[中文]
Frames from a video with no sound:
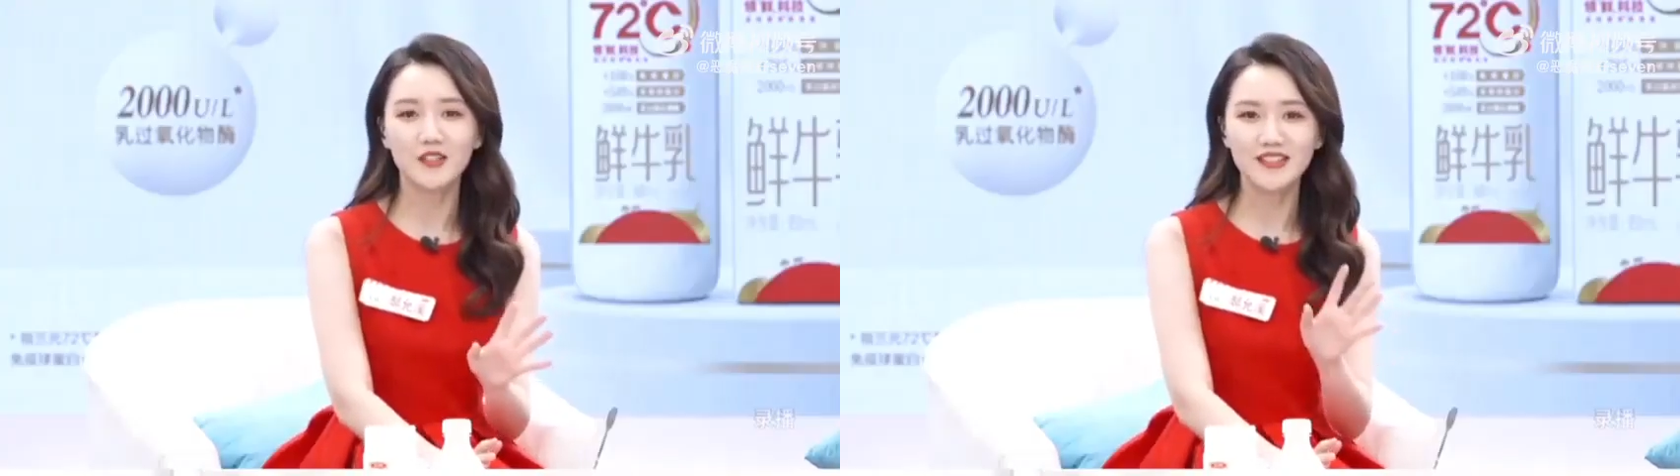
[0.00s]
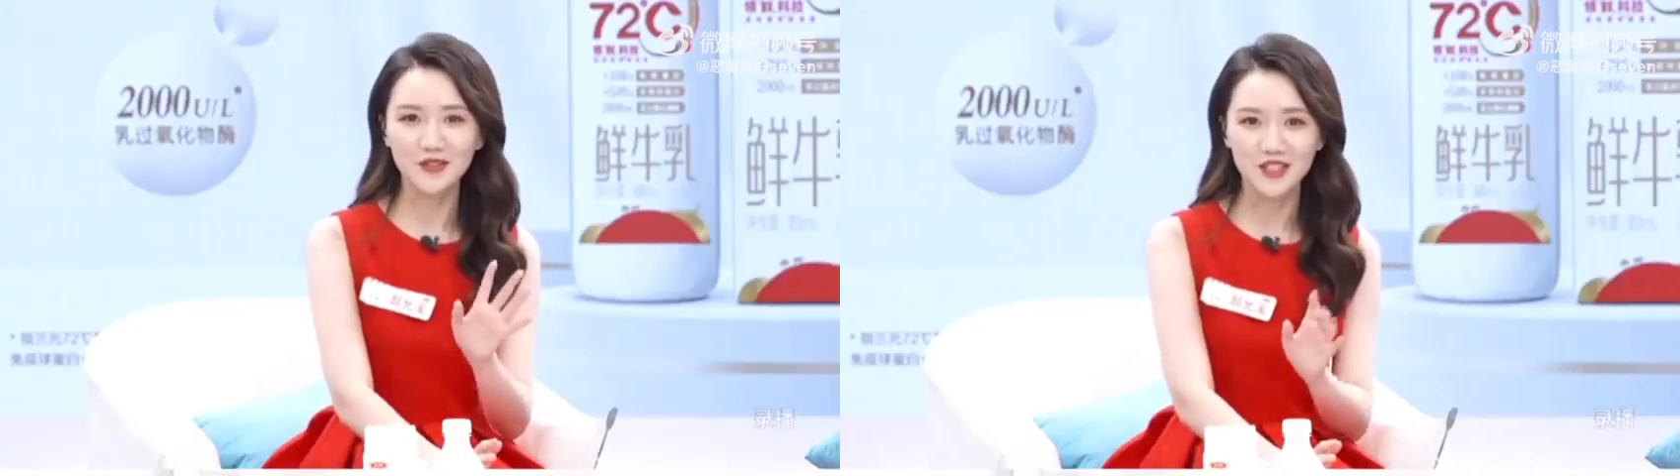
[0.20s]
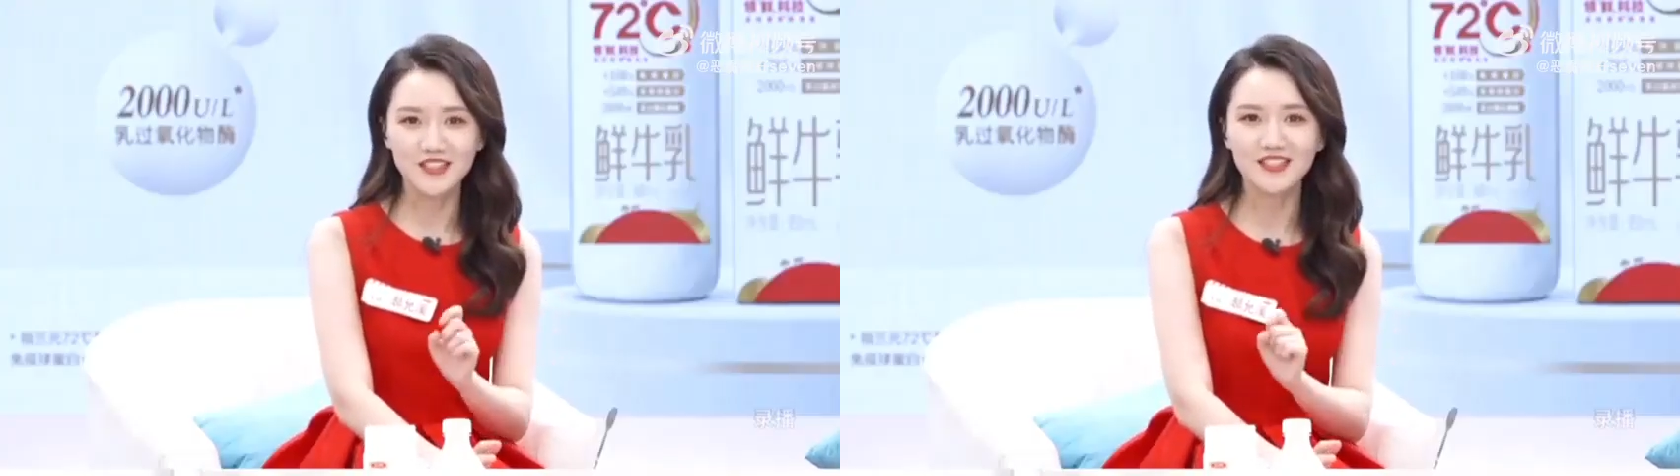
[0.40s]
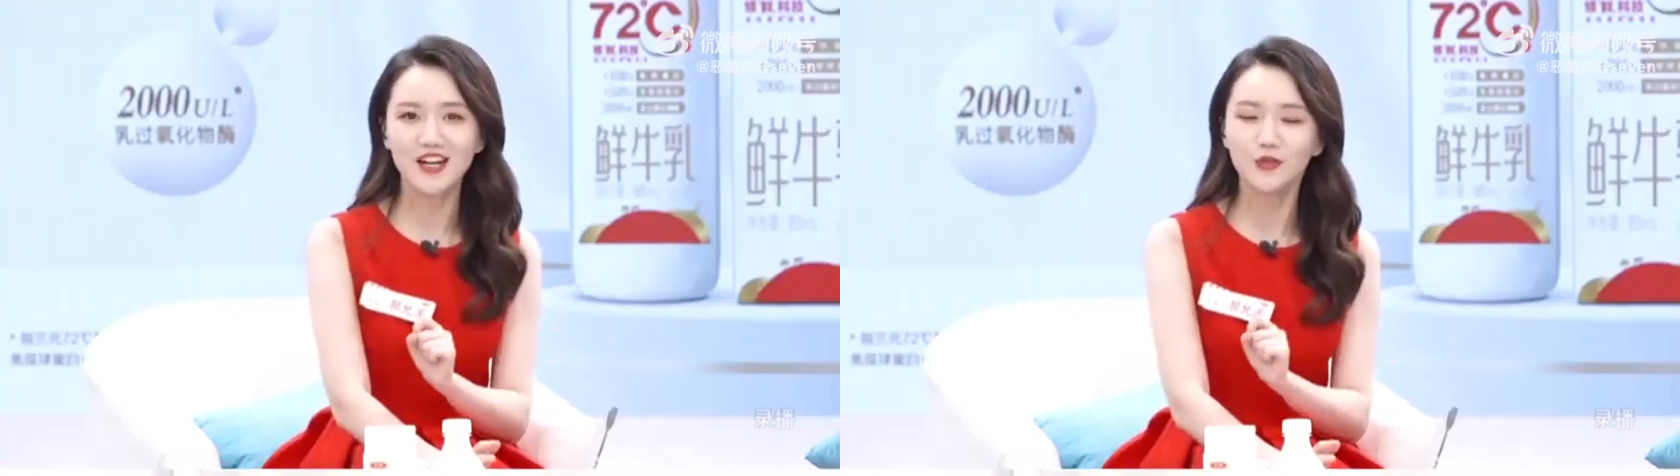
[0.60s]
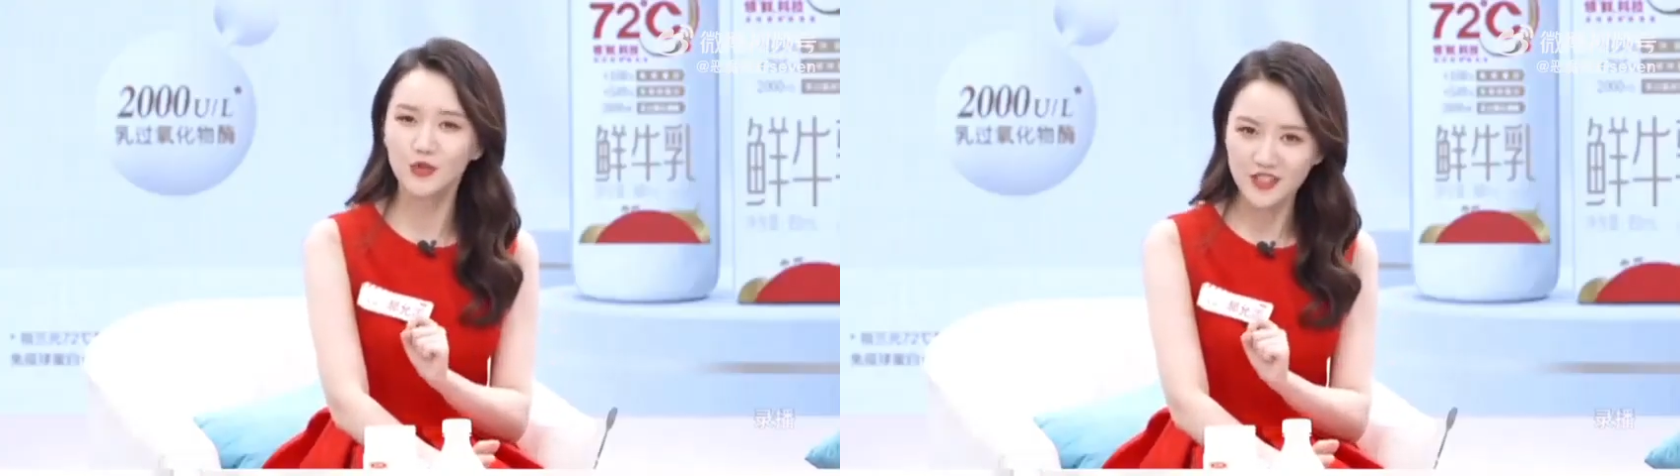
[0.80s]
三元七十
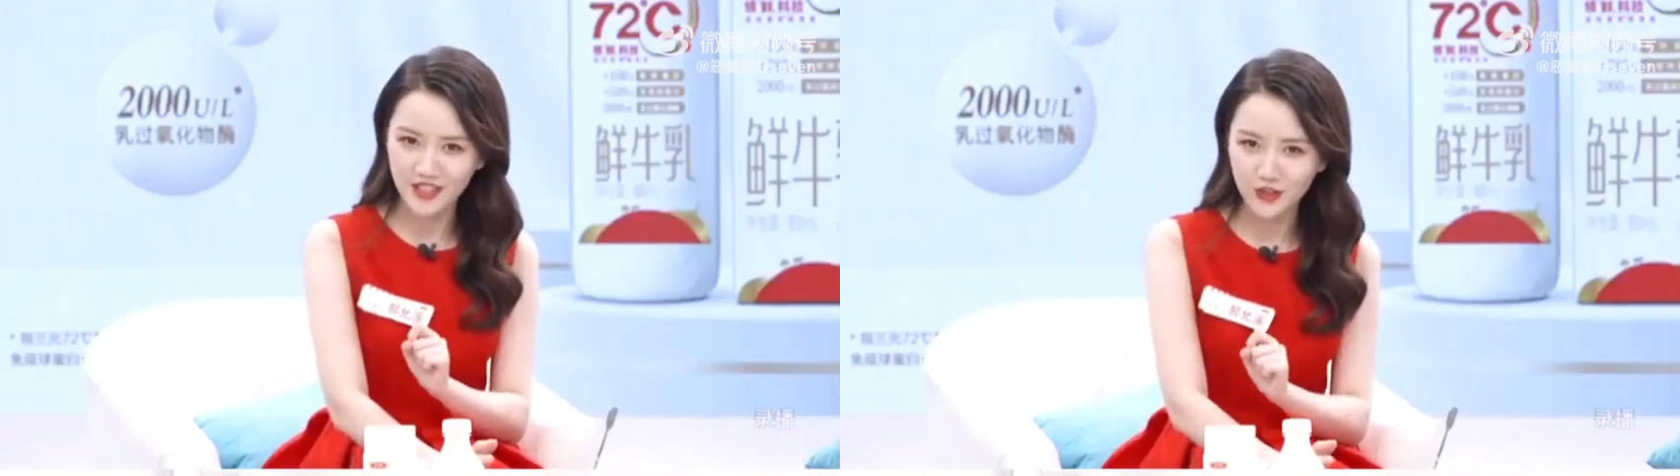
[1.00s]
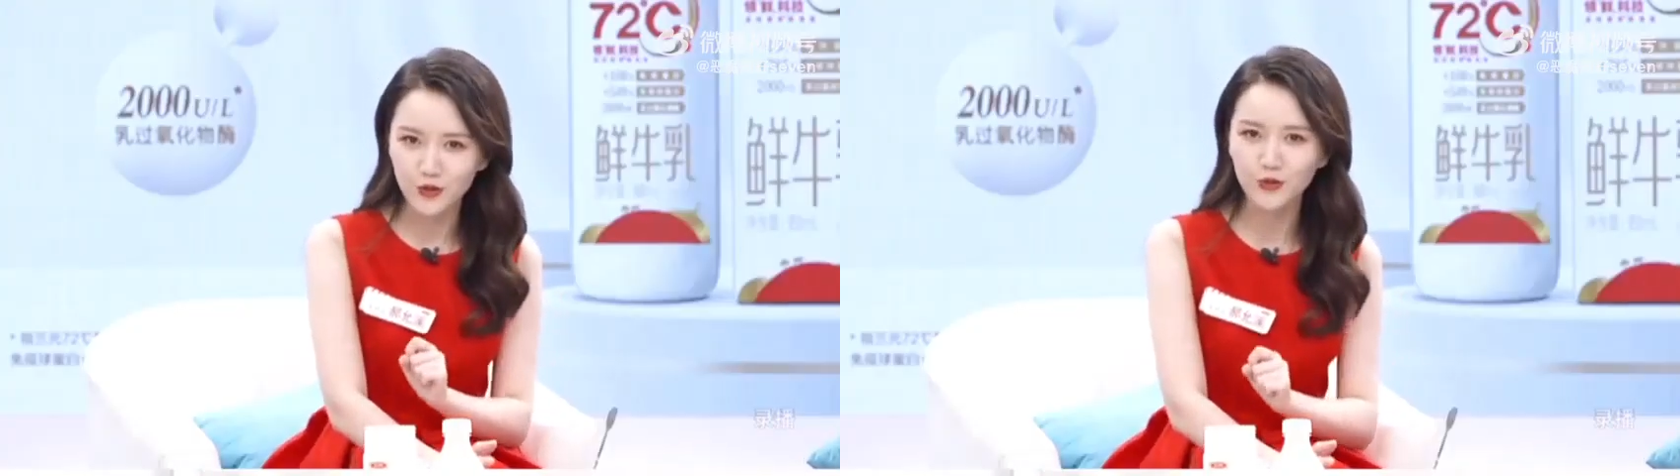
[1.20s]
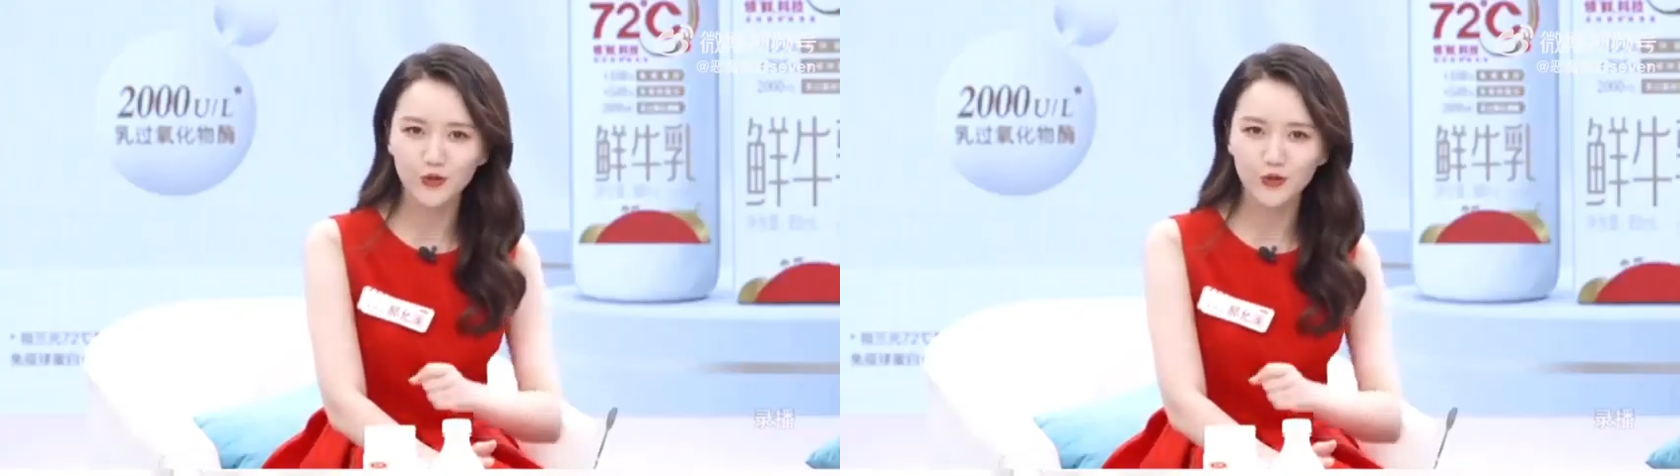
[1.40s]
二度鲜牛乳